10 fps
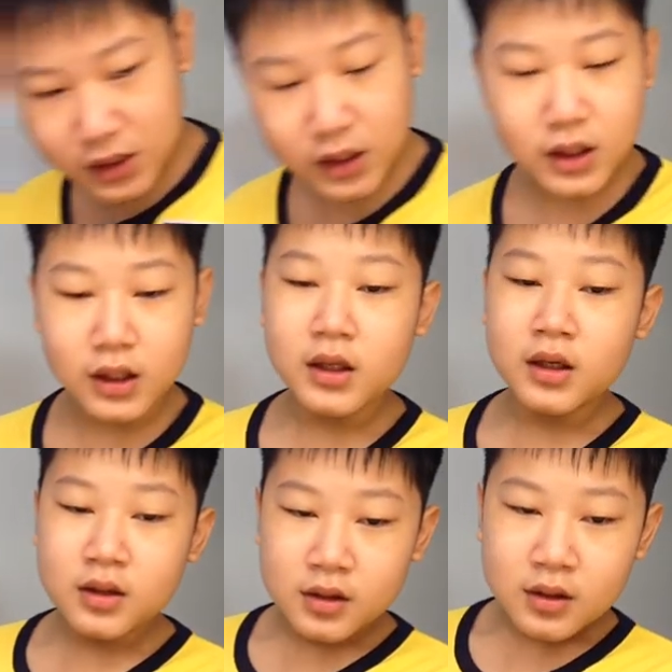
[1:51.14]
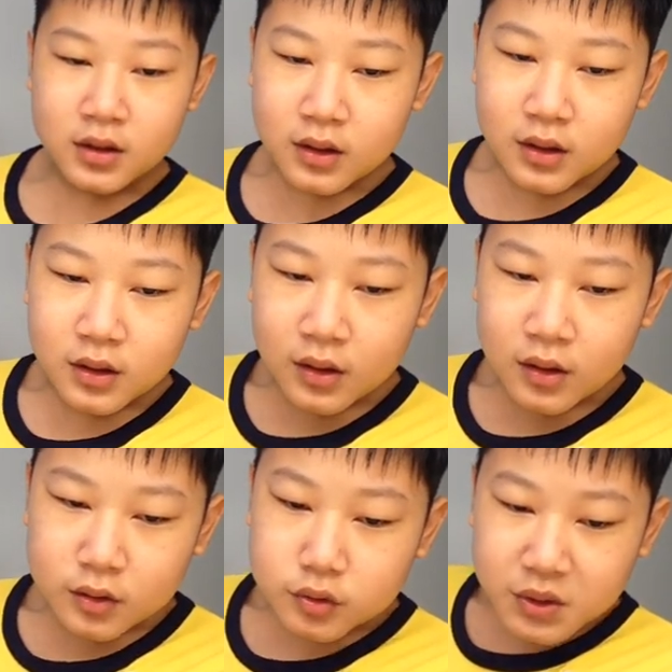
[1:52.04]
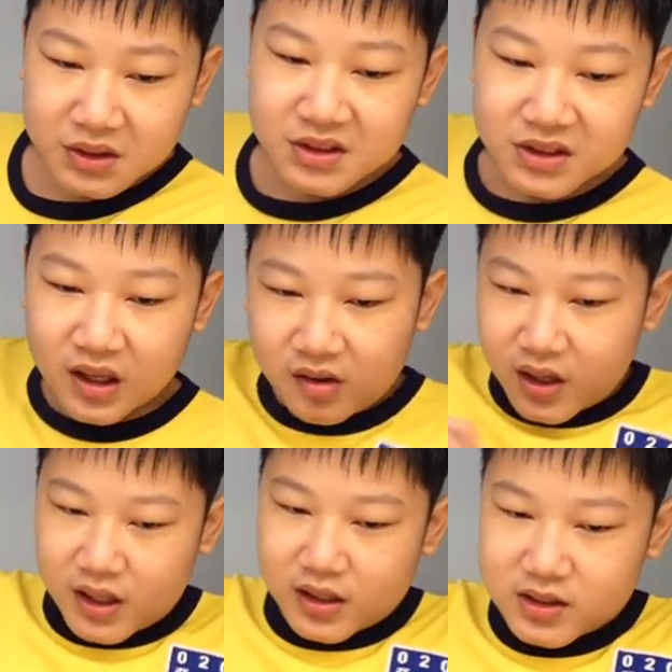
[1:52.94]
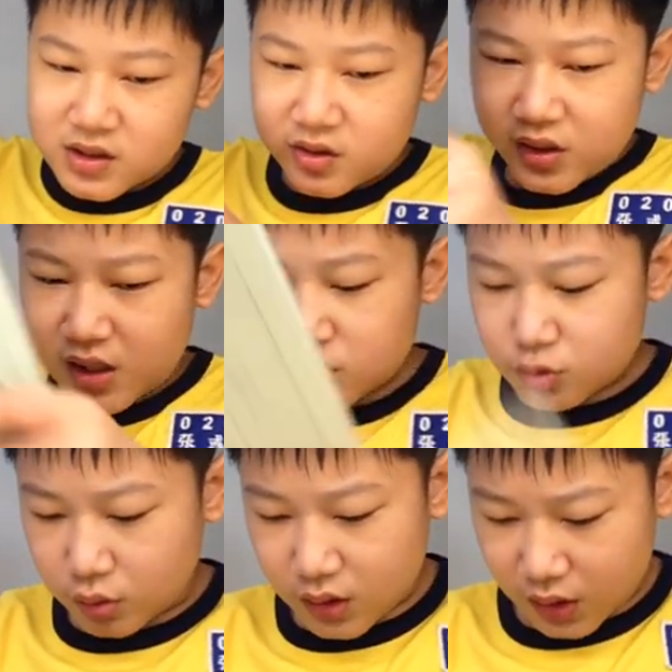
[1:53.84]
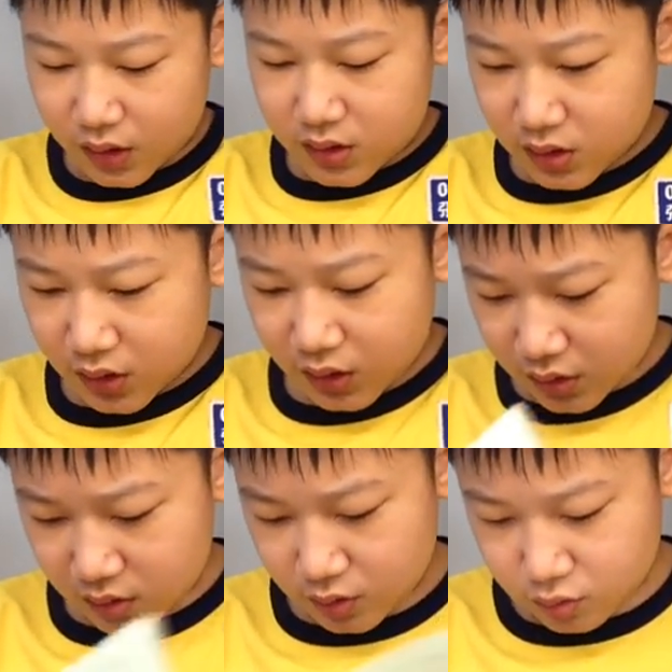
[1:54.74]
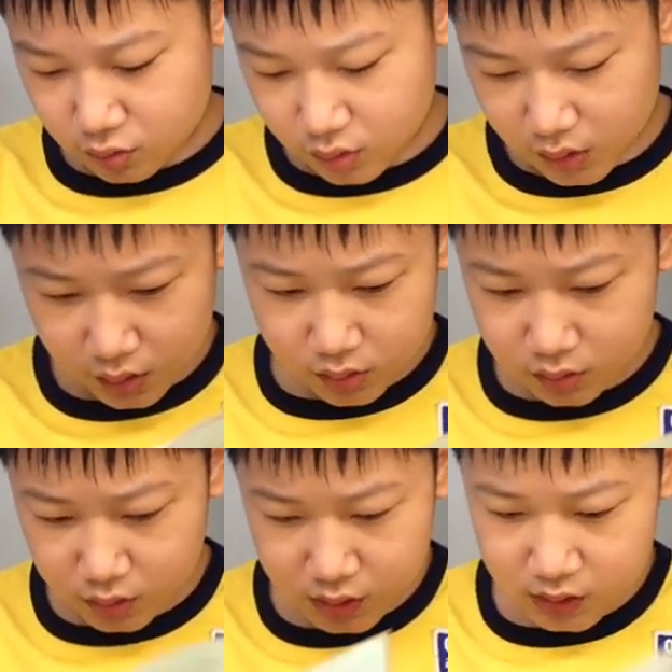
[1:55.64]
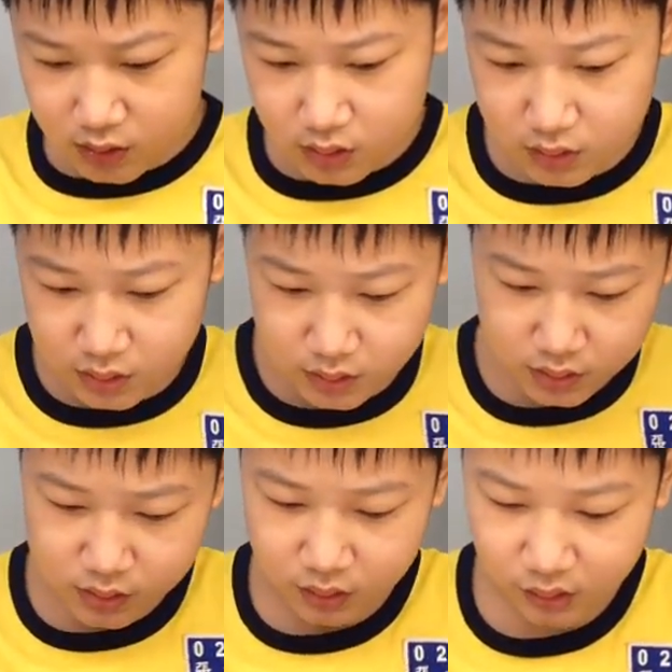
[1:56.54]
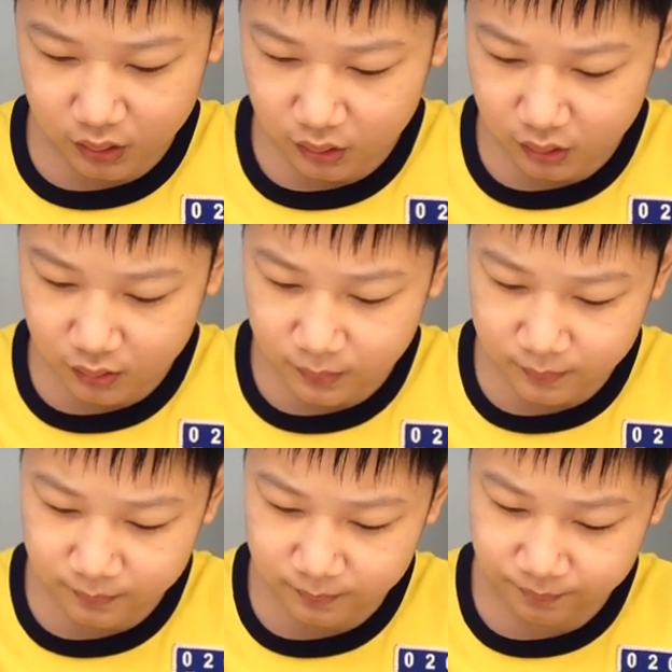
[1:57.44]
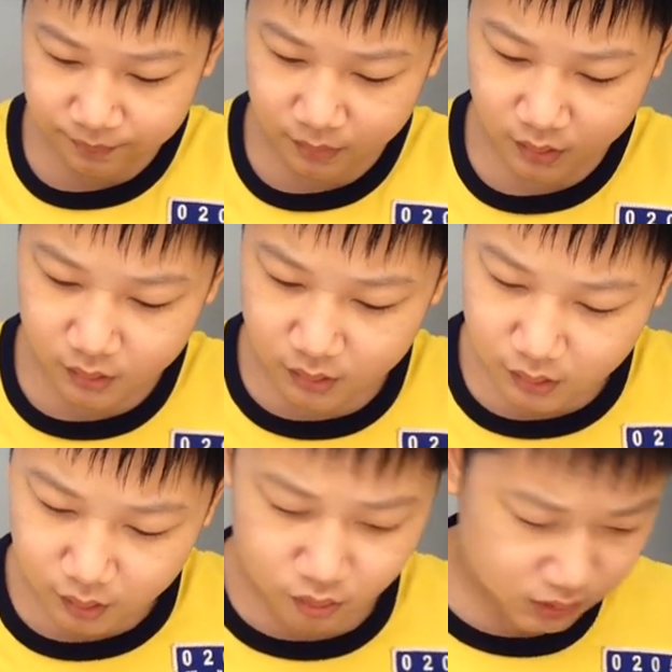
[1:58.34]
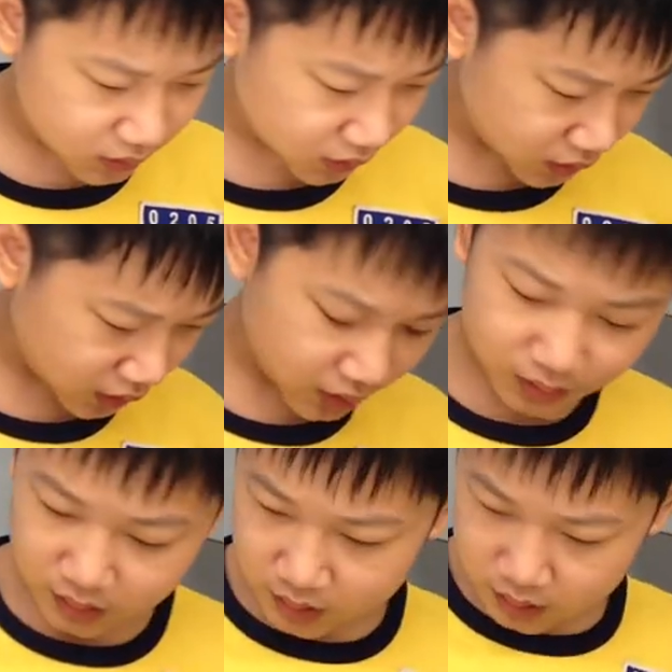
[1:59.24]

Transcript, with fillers: 天呢，最少了，只有一样作业。今天的作业就是这个，哦，我只剩下